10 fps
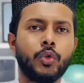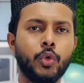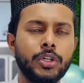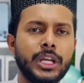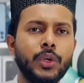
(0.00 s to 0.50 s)

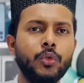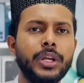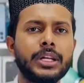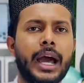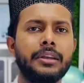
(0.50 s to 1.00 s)
দুইটা
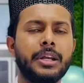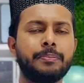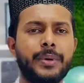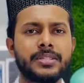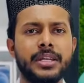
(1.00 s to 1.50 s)
ইউনিট হান্ড্রেড
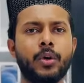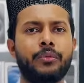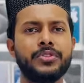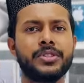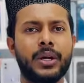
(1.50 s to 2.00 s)
পার্সেন্ট
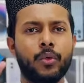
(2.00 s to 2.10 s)
অফিসিয়াল